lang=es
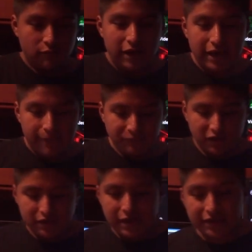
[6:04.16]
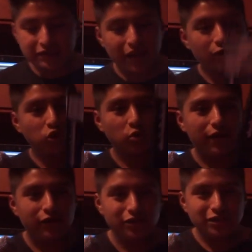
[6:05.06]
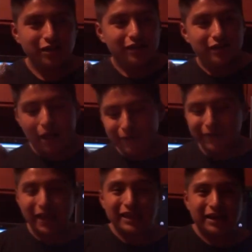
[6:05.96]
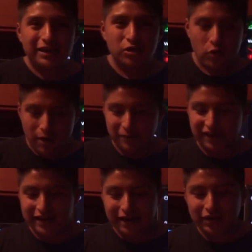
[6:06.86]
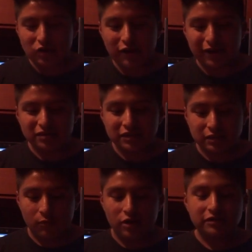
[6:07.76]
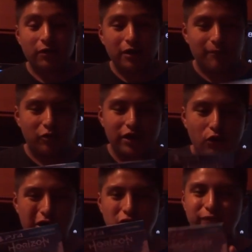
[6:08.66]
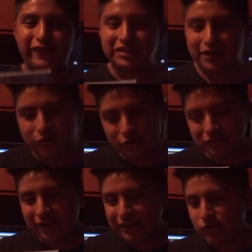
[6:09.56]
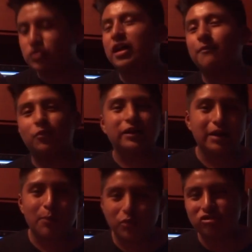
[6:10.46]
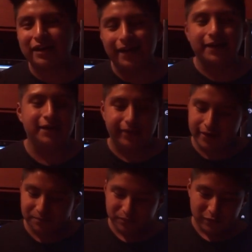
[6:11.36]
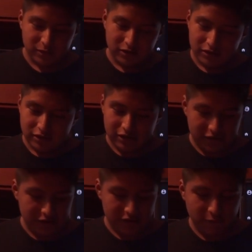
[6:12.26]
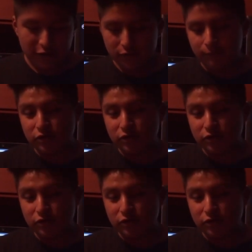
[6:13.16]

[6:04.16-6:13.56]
Vaya, y aquí están los juegos. La verdad, aquí yo una pequeña crítica. Si se molestaron en poner juegos físicos, ¿qué les costaba poner la puta cajita? Eh, bueno,